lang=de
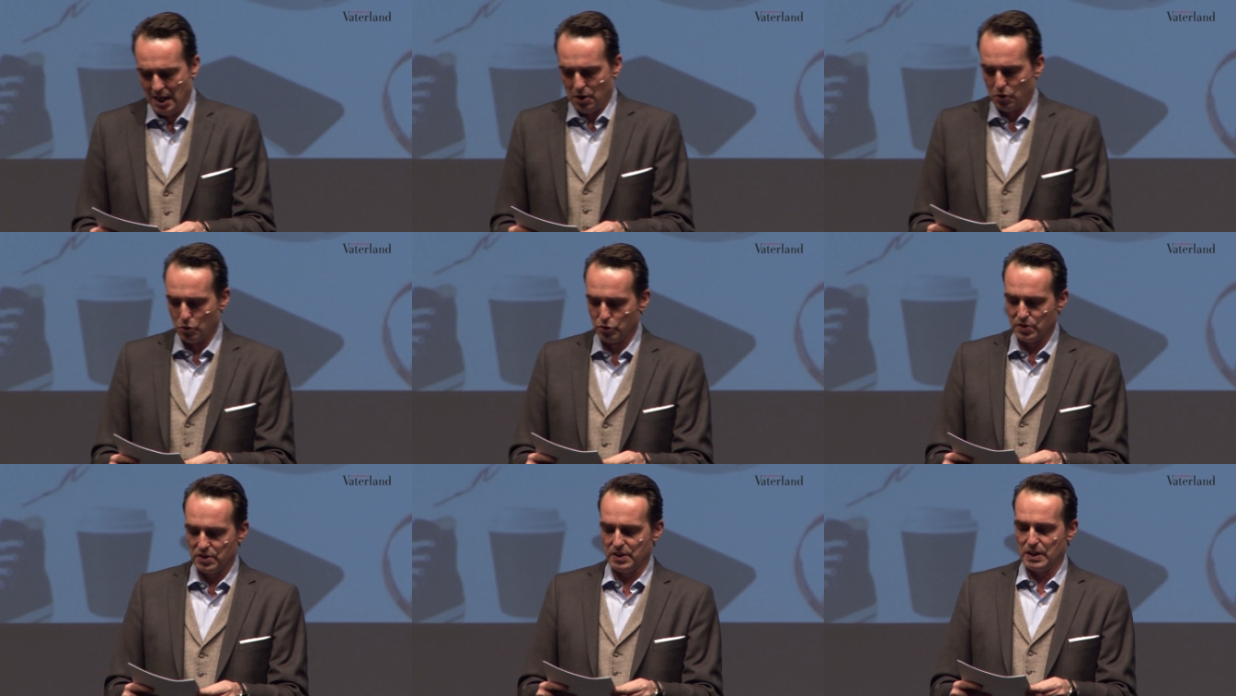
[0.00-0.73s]

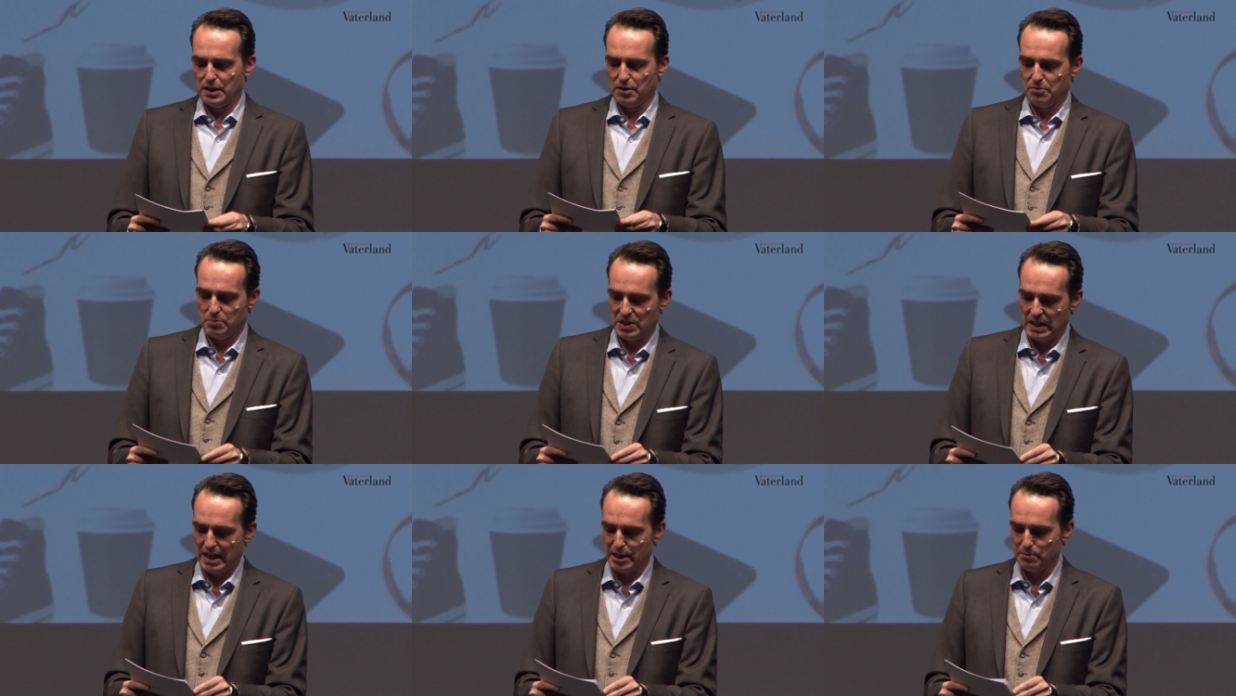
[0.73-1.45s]
und äh,
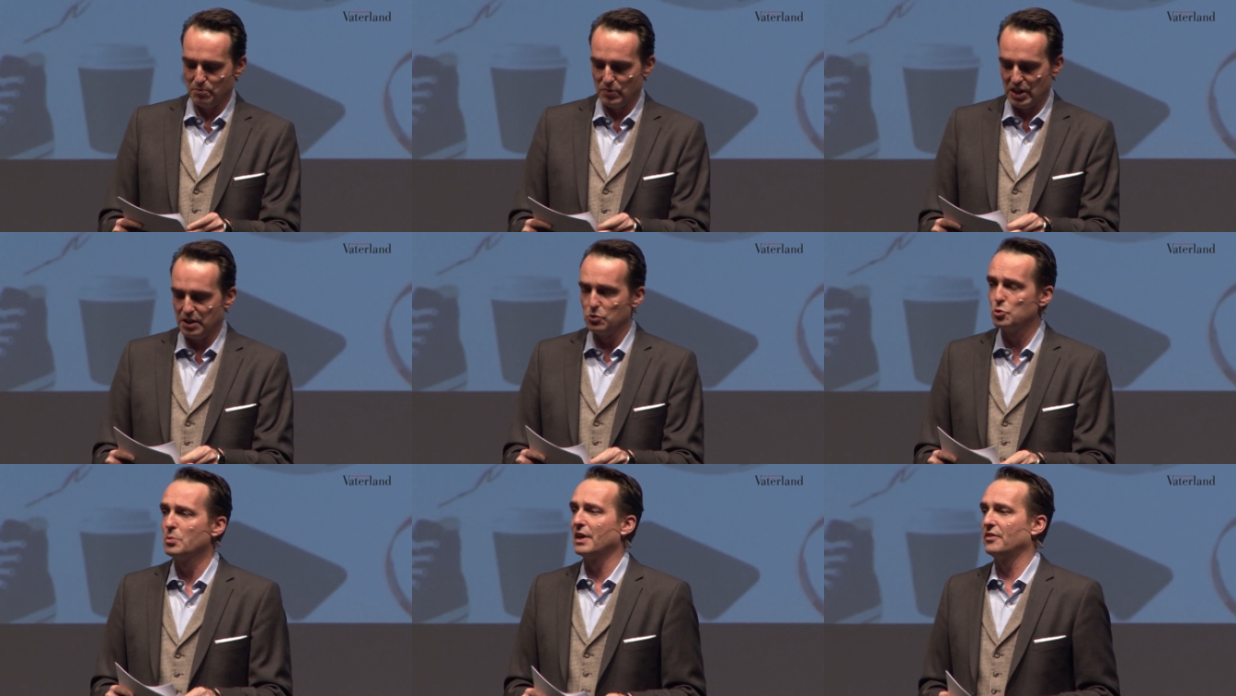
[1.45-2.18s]
betreiben in
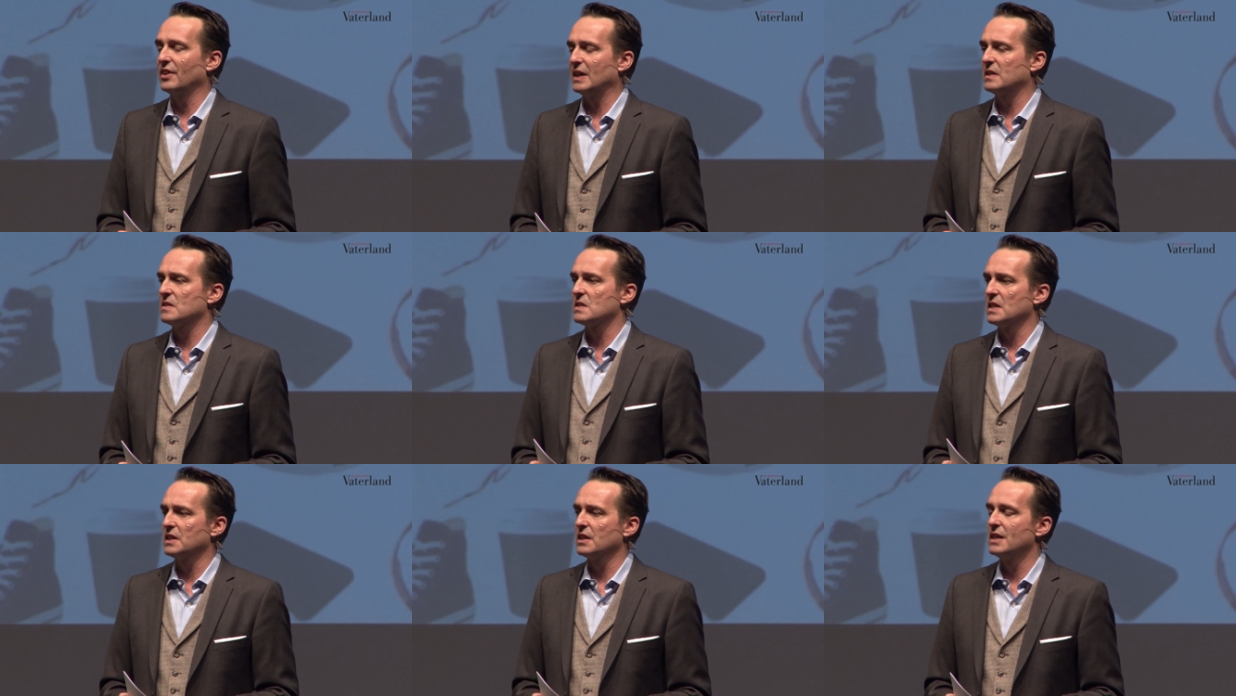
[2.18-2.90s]
über
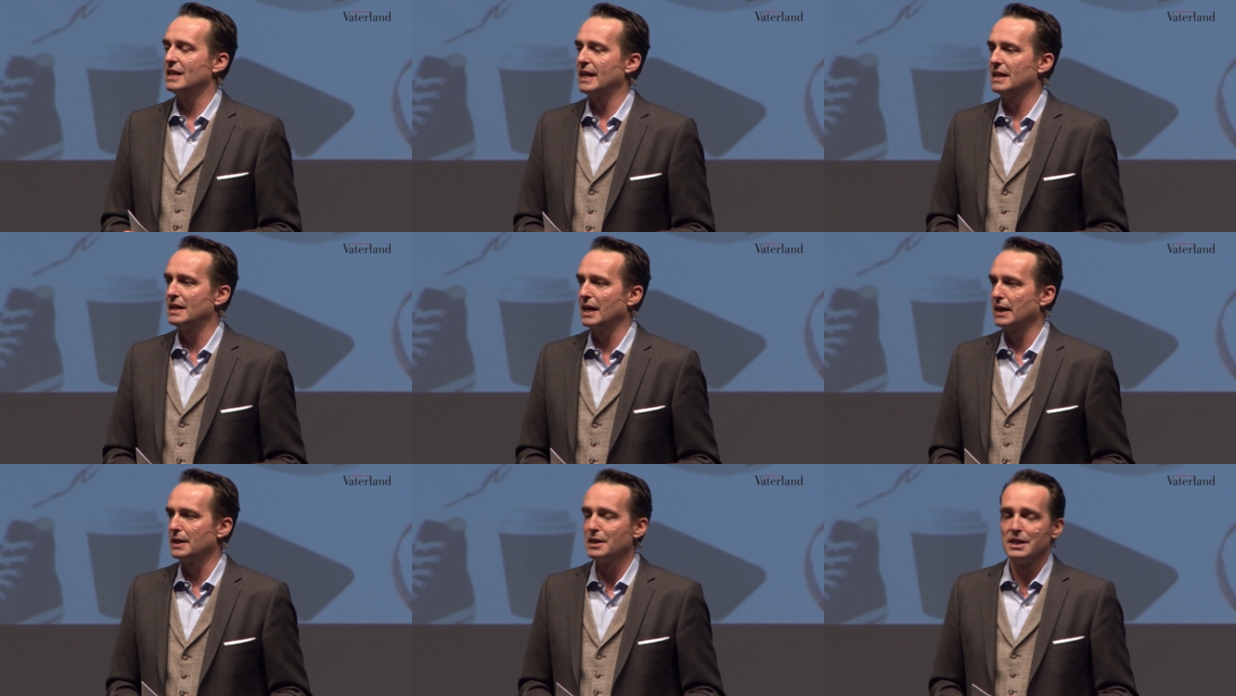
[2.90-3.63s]
60
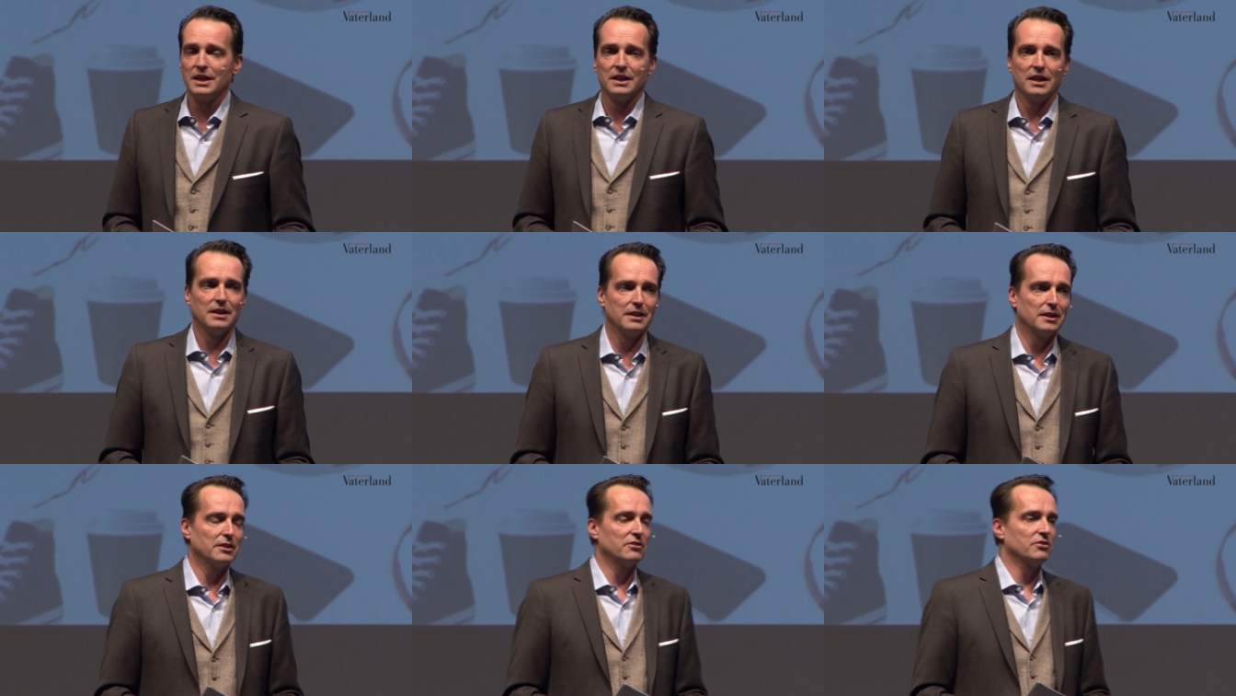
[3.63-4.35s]
Ländern
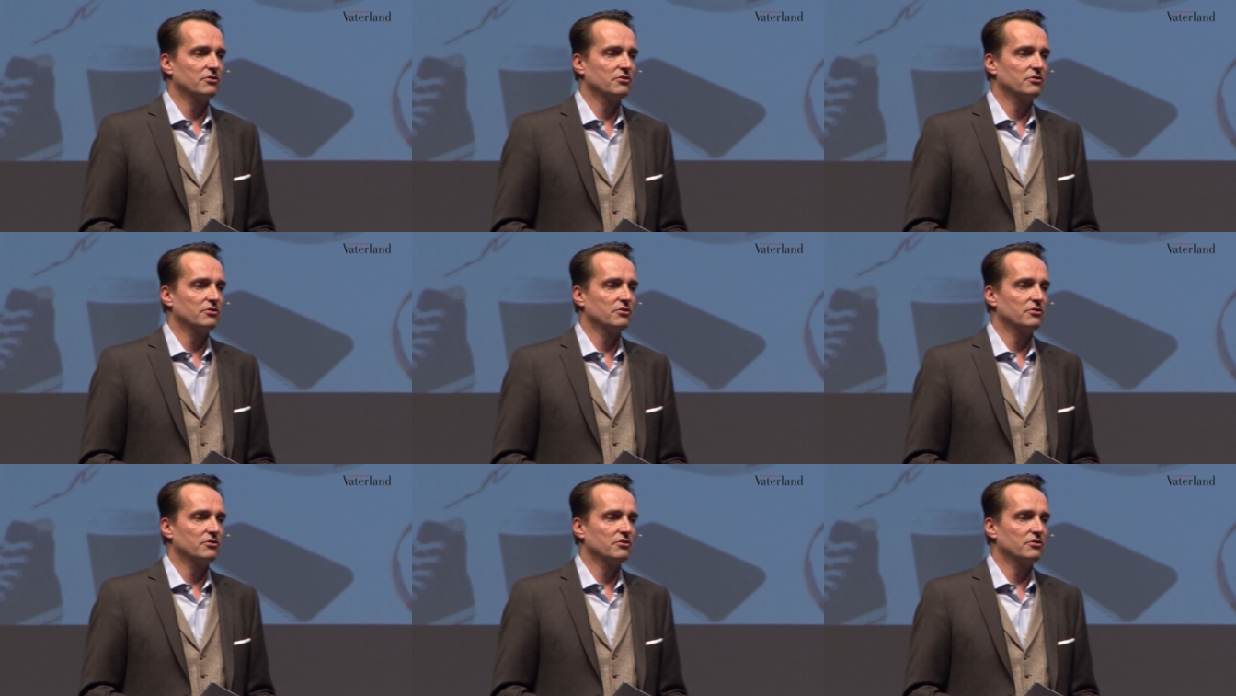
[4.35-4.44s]
äh,